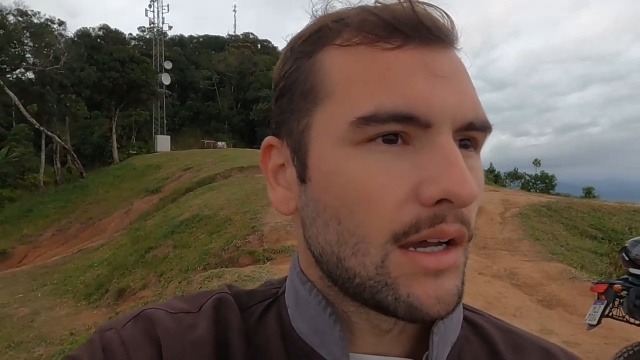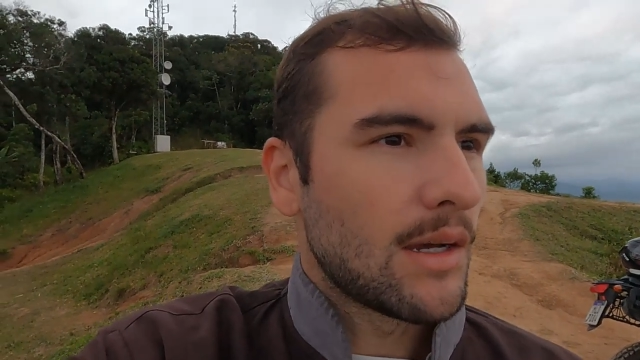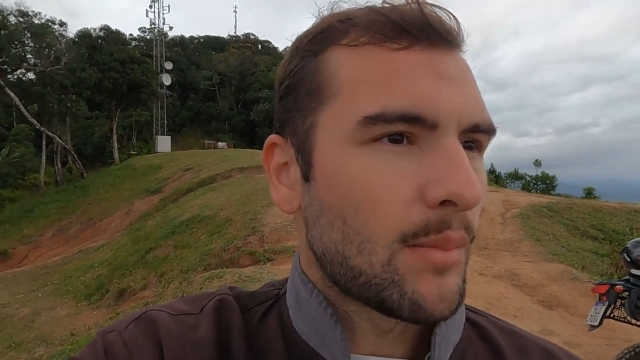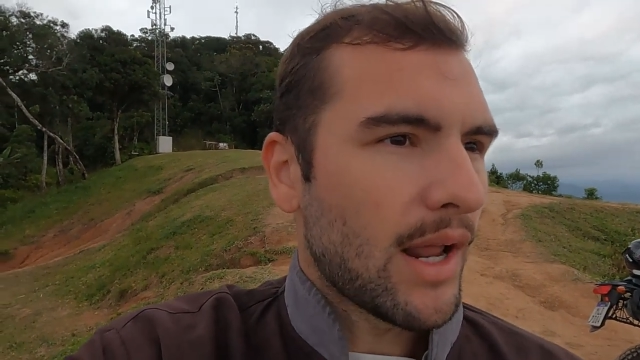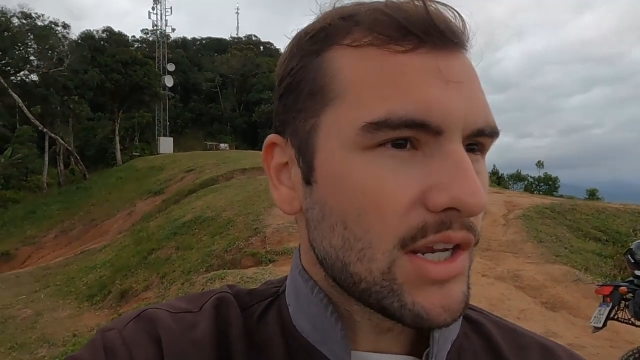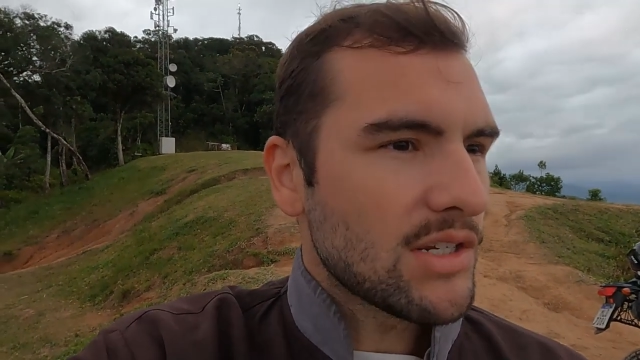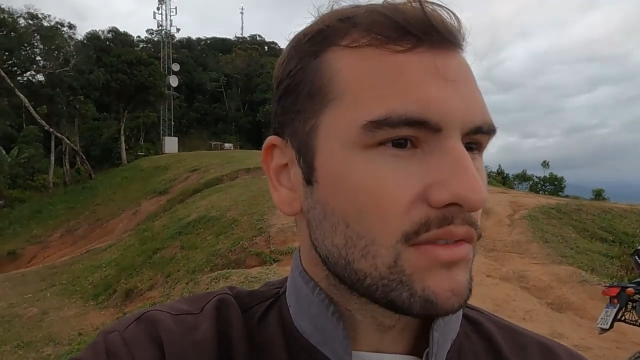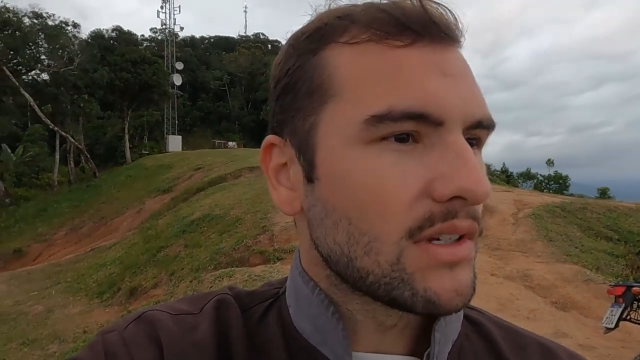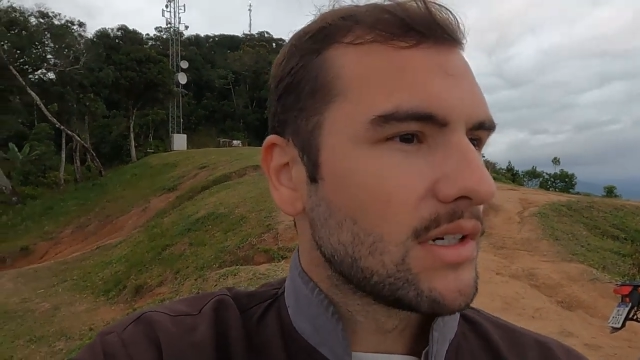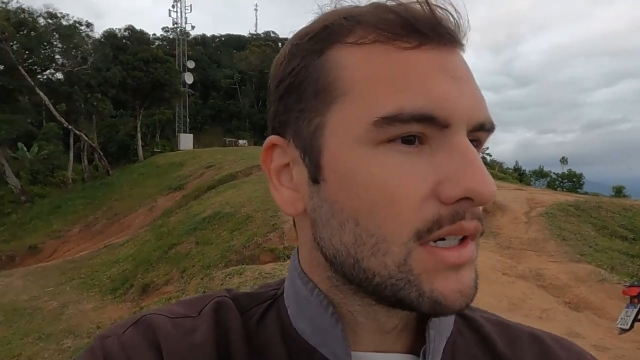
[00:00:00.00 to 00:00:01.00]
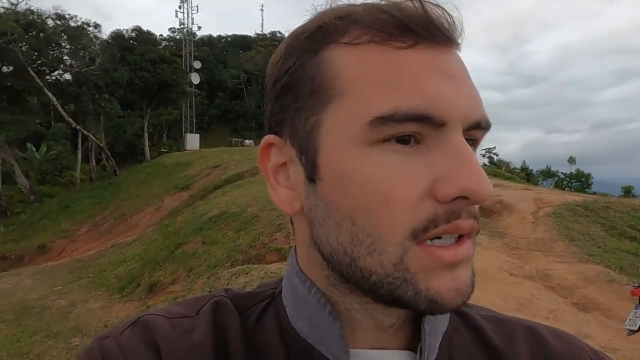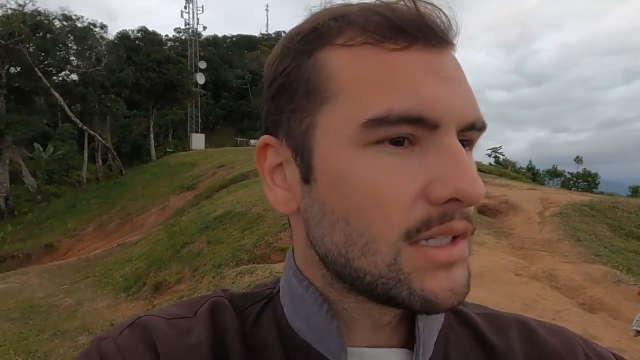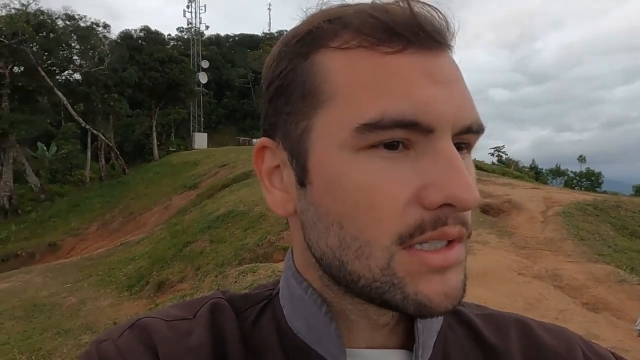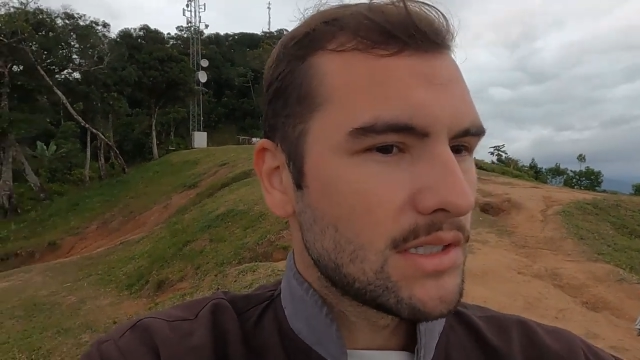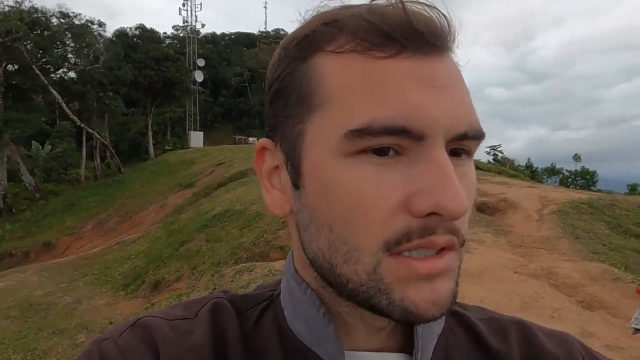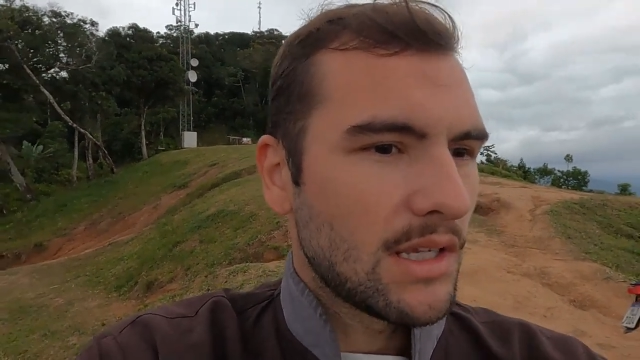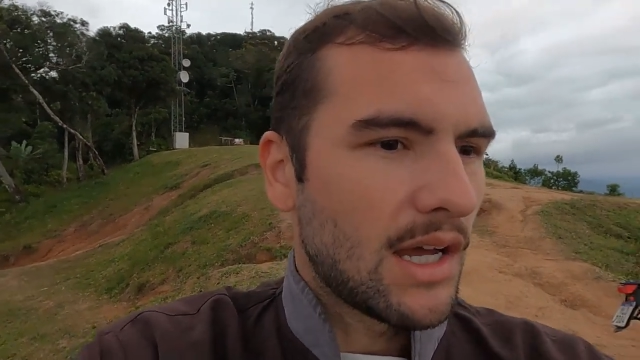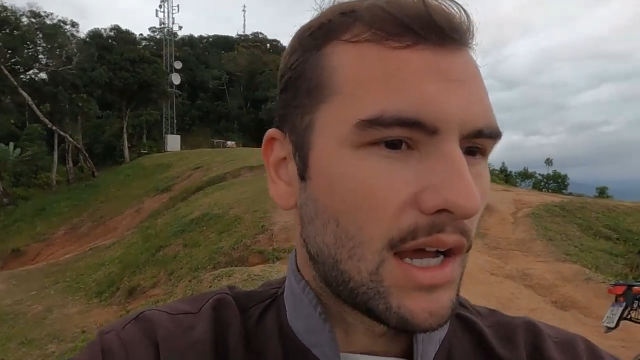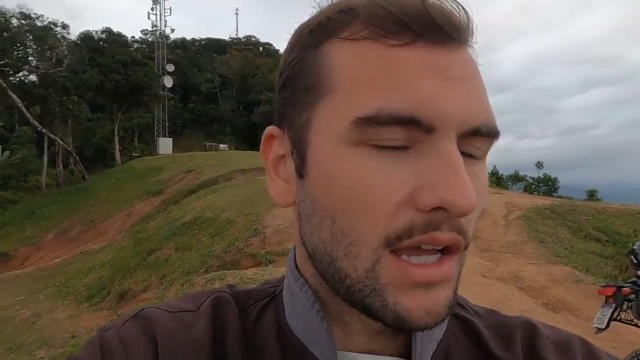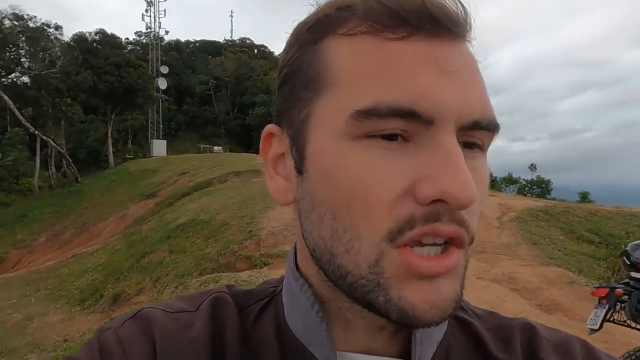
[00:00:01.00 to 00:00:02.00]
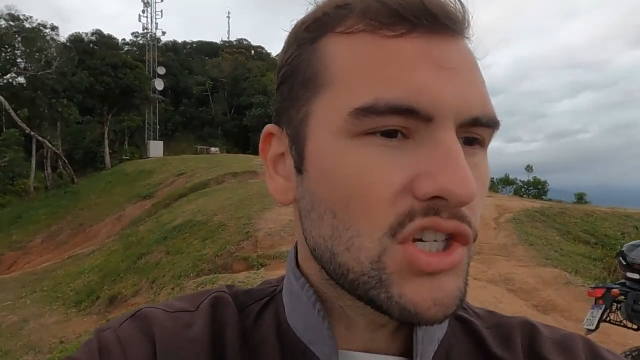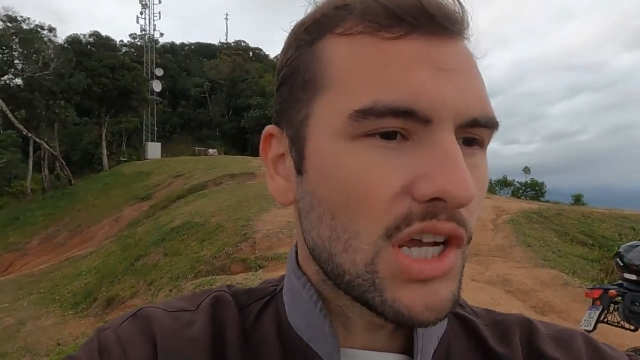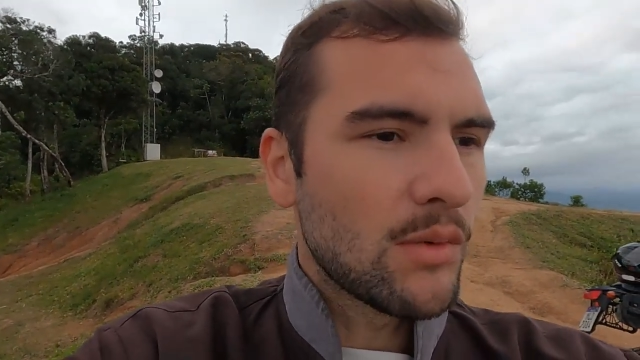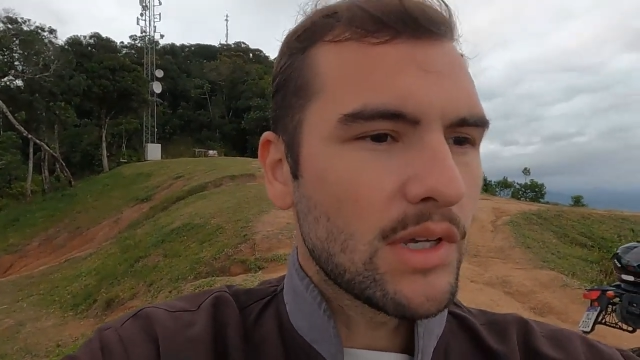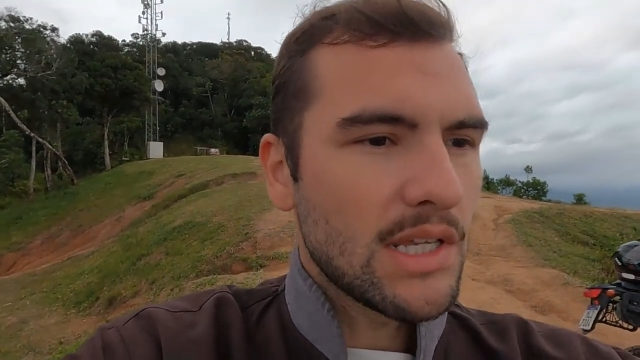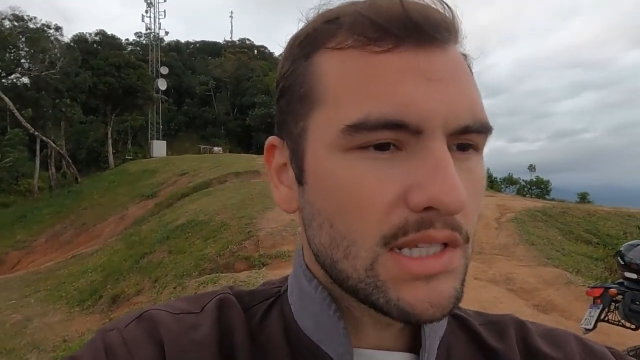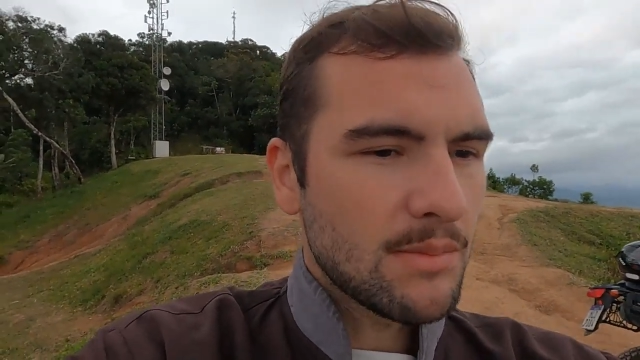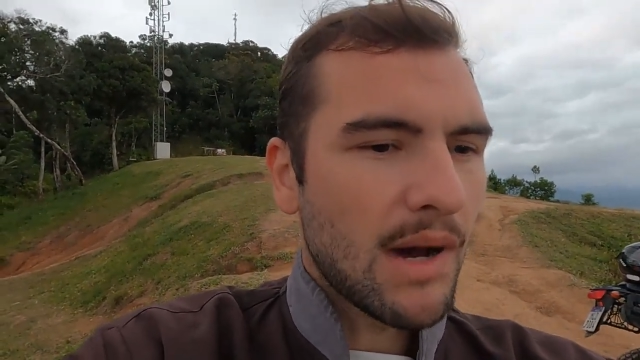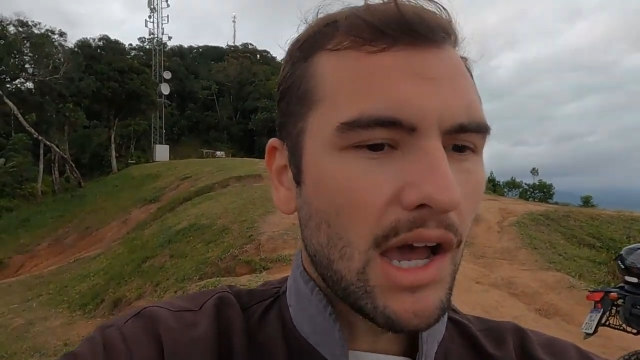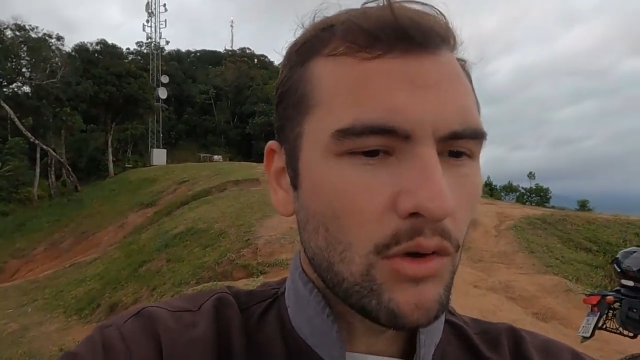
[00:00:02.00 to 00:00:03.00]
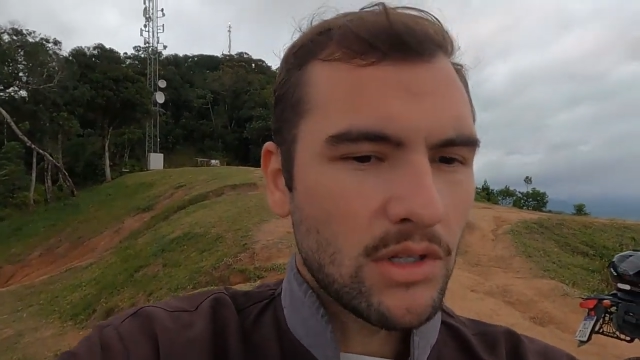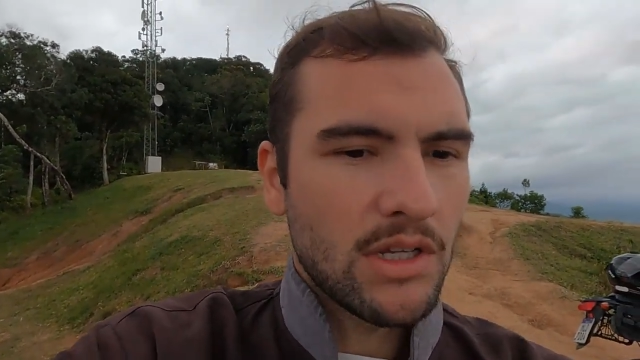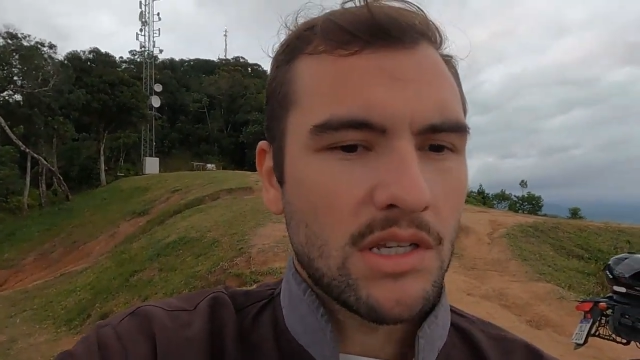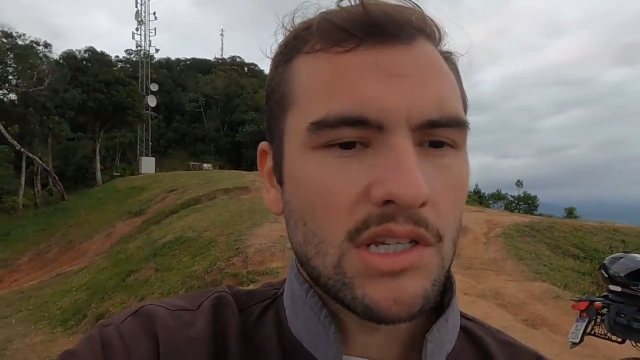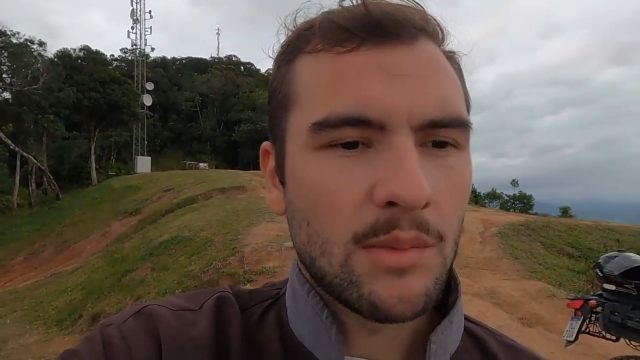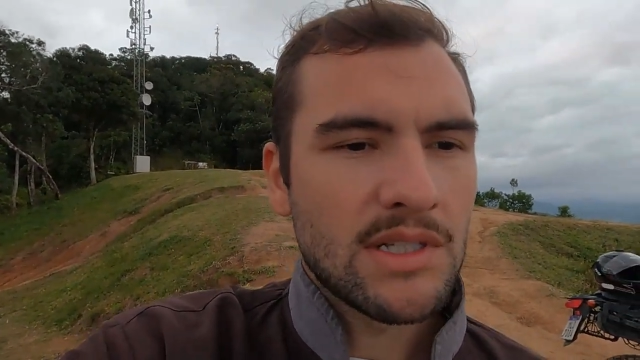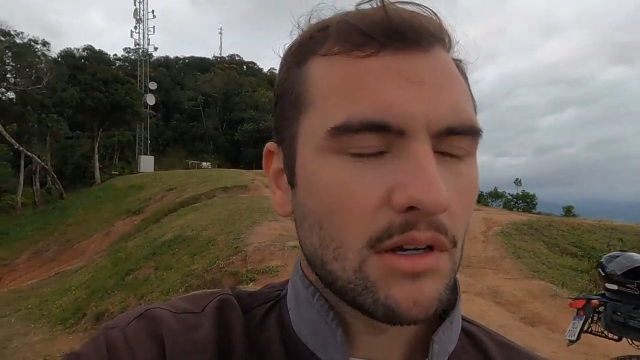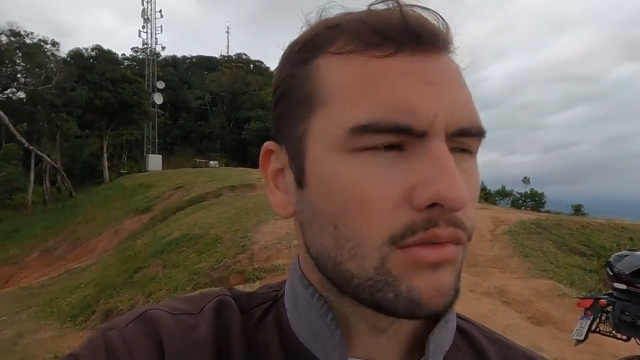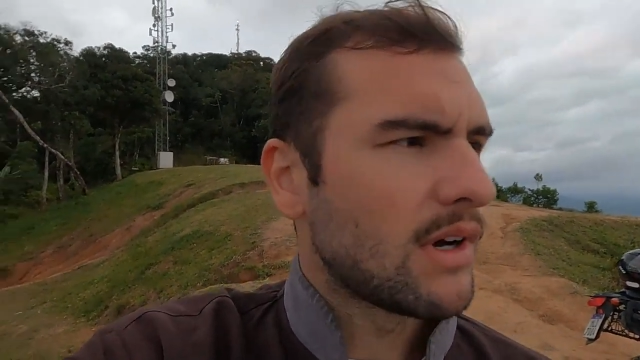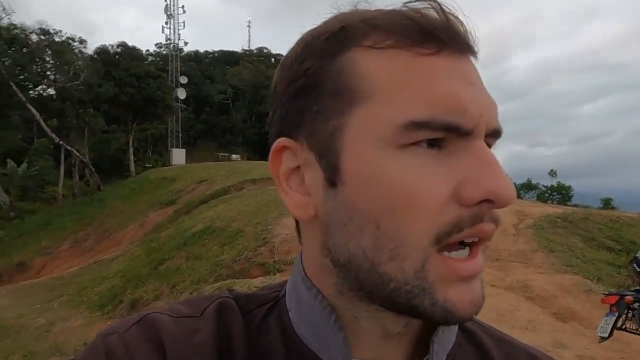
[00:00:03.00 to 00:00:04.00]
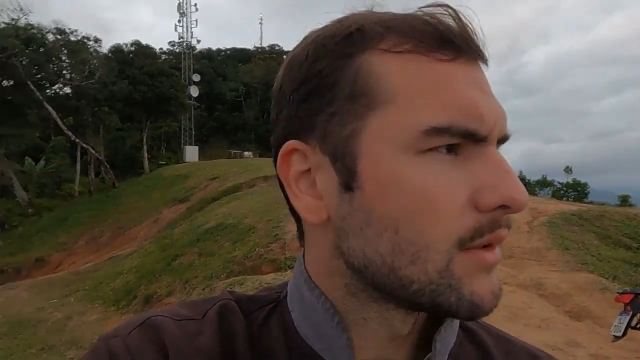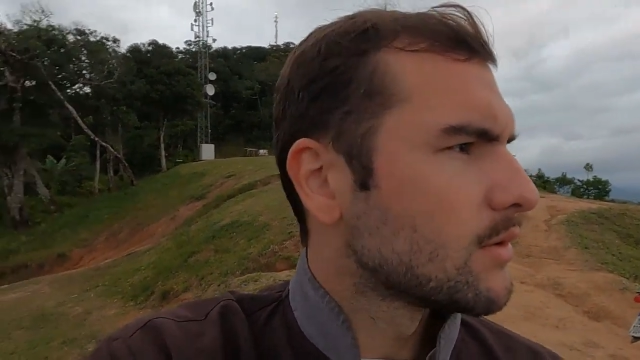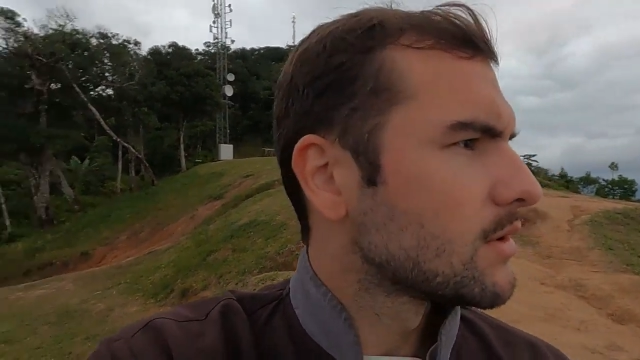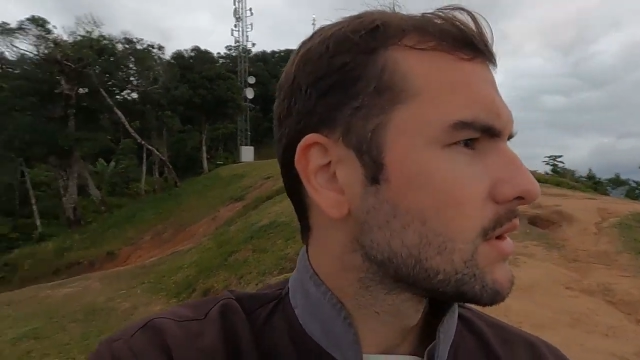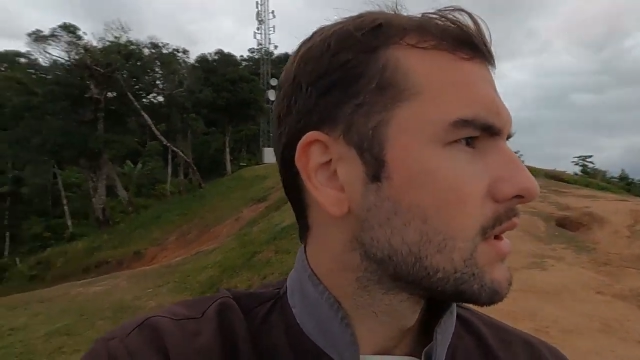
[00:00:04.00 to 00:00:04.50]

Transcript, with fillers: a praia de Navegantes, a região aqui, esse bairro, né, que chama Escalvados,